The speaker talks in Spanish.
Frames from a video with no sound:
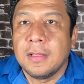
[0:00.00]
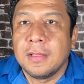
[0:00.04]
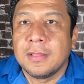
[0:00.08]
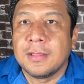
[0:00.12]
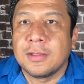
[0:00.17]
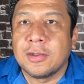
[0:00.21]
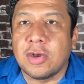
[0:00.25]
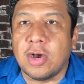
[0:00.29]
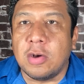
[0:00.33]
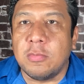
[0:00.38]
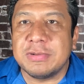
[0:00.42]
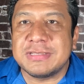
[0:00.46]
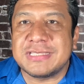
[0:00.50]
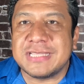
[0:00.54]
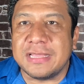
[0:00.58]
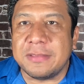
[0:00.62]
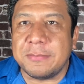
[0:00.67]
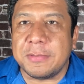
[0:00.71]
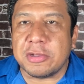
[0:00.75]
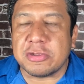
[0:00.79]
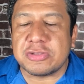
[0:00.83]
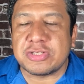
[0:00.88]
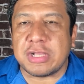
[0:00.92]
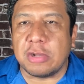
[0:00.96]
¿Cómo están
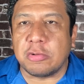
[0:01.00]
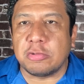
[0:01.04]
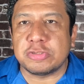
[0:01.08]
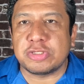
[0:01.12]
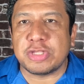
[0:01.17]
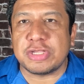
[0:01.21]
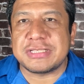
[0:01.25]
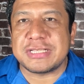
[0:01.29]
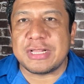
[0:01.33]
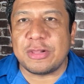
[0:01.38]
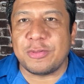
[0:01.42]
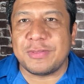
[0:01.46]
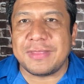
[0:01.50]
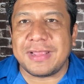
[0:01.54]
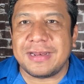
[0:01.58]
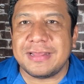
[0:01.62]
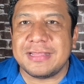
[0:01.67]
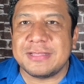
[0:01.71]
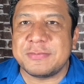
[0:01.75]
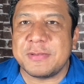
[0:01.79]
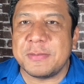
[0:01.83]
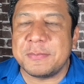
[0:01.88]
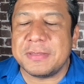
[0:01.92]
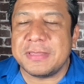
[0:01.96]
amigos? Qué gusto
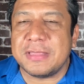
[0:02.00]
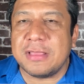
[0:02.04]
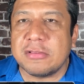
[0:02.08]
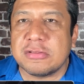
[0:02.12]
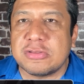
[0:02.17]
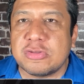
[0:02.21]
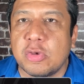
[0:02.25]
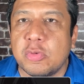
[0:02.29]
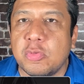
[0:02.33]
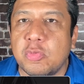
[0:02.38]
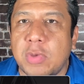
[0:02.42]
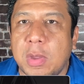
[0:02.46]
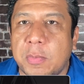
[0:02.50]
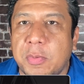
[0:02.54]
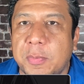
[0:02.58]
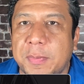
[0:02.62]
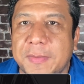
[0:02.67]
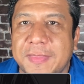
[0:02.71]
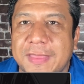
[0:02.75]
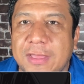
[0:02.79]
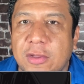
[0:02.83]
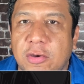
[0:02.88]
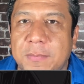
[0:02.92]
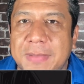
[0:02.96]
saludarles. Bienvenidos a un nuevo
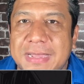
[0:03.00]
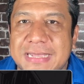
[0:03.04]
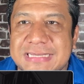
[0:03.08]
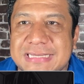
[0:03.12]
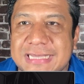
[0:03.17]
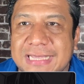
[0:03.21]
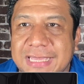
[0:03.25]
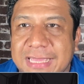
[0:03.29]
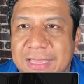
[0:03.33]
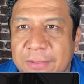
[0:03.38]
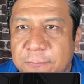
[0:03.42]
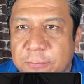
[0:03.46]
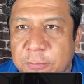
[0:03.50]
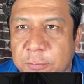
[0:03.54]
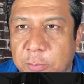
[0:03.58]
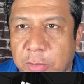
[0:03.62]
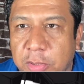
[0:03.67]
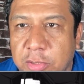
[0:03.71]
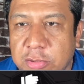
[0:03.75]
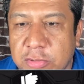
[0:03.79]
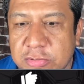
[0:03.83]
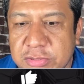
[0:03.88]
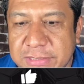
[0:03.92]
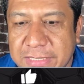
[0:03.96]
video más aquí en
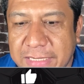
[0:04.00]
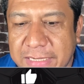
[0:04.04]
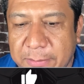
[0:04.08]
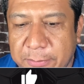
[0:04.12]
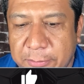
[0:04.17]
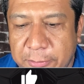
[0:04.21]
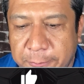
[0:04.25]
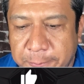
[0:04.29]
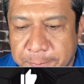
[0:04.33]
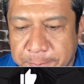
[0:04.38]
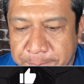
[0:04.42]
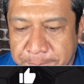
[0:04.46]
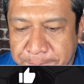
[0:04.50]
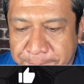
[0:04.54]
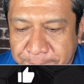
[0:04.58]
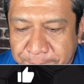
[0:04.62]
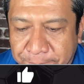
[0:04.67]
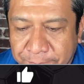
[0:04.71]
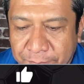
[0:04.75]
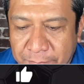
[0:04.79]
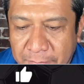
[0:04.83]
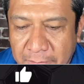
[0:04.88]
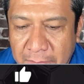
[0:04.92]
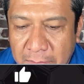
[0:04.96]
Fútbol con Cerebro.
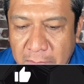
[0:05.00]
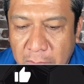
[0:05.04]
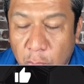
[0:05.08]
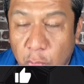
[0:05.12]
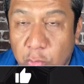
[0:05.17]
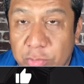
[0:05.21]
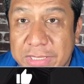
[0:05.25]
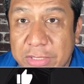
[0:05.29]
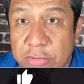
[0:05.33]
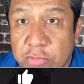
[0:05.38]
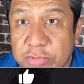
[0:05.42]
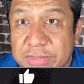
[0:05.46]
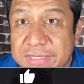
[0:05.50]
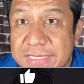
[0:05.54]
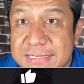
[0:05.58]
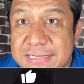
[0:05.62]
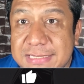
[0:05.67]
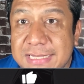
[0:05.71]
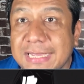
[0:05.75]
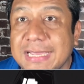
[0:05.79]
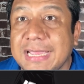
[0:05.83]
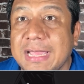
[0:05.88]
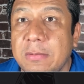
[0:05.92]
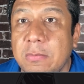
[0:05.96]
Una
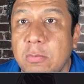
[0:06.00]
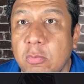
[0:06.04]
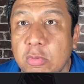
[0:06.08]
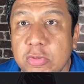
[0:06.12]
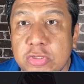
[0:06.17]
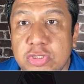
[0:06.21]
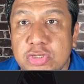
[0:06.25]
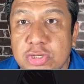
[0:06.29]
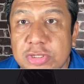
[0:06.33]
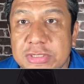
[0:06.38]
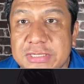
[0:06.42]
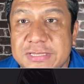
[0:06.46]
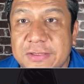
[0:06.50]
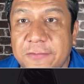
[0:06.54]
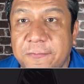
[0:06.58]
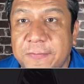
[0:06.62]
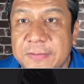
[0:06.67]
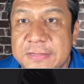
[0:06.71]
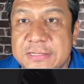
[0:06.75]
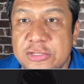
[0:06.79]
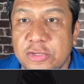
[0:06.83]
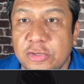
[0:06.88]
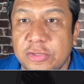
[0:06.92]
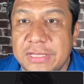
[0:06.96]
noticia que muchos
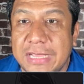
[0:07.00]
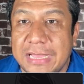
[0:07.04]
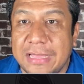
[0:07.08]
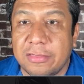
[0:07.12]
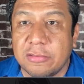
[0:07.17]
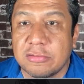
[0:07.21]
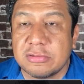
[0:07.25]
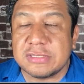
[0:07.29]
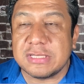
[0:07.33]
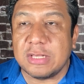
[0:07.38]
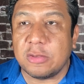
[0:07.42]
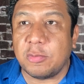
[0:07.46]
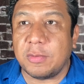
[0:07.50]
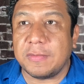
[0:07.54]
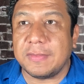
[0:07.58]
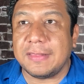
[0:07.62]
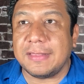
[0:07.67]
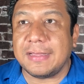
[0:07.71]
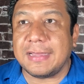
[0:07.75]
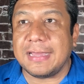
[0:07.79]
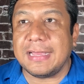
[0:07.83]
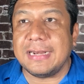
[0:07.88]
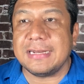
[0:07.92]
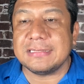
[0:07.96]
aficionados del
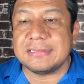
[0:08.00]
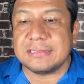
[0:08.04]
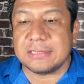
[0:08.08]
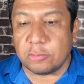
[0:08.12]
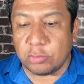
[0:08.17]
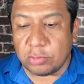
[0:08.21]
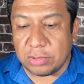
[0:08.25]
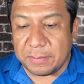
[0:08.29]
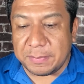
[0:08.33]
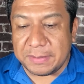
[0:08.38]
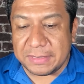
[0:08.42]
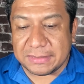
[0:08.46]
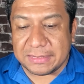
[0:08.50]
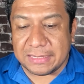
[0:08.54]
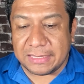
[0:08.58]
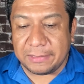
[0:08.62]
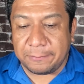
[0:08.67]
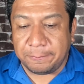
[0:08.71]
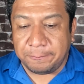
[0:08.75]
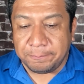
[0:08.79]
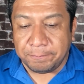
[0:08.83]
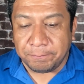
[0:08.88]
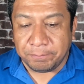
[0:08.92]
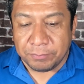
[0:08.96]
Guadalajara
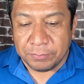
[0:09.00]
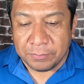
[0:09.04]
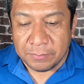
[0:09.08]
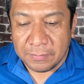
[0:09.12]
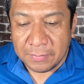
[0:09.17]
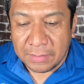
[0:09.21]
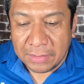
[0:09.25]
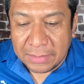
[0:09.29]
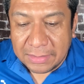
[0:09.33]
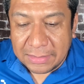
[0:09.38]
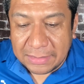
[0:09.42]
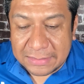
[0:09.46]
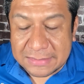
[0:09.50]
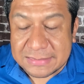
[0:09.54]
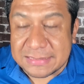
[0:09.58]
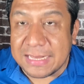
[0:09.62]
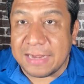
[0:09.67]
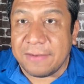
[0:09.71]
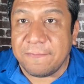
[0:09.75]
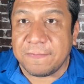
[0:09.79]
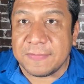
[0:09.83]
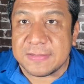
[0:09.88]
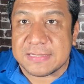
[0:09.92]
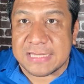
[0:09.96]
seguramente
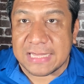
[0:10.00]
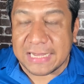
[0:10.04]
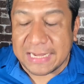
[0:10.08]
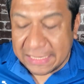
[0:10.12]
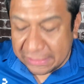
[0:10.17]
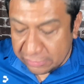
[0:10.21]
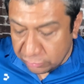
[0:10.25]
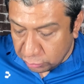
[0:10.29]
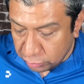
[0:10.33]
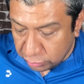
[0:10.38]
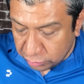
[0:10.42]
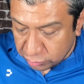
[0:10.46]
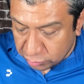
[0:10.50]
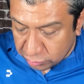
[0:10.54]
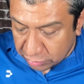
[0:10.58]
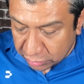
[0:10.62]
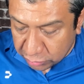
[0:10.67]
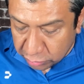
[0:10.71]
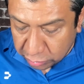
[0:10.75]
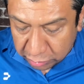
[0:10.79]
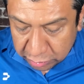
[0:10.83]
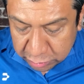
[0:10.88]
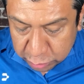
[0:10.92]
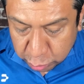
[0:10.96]
estarán festejando
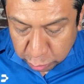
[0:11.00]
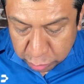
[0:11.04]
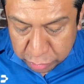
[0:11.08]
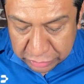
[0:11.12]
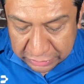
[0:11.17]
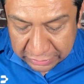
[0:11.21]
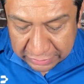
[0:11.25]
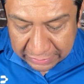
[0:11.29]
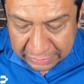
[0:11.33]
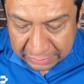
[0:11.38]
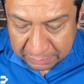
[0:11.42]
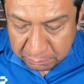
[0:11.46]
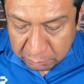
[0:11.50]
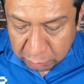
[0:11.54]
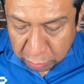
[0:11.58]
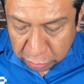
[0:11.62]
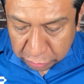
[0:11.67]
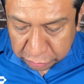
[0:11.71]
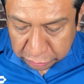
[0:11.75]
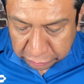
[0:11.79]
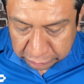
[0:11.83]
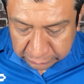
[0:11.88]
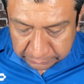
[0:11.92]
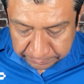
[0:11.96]
cuando lo escuchen en
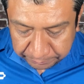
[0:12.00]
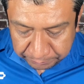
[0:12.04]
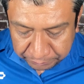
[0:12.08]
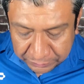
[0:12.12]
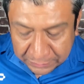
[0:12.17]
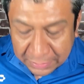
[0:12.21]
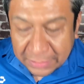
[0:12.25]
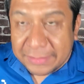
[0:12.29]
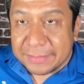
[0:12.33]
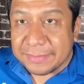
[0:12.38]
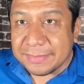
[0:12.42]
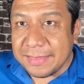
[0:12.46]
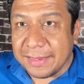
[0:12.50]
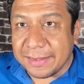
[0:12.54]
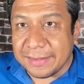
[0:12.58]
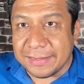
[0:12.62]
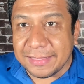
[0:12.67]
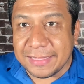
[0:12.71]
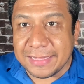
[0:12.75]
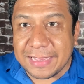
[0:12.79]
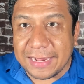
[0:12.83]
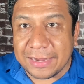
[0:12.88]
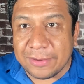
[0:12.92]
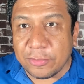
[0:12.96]
voz de
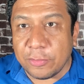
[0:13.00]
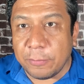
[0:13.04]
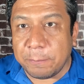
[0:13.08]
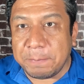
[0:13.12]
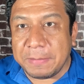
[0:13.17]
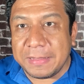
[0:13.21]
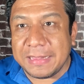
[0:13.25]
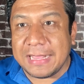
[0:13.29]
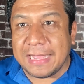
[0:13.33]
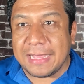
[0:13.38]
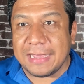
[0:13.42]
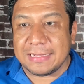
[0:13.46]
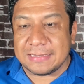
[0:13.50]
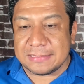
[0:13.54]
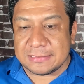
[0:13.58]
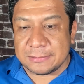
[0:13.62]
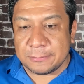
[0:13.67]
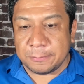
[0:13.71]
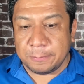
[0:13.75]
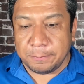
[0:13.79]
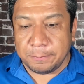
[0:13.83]
Ricardo Peláez.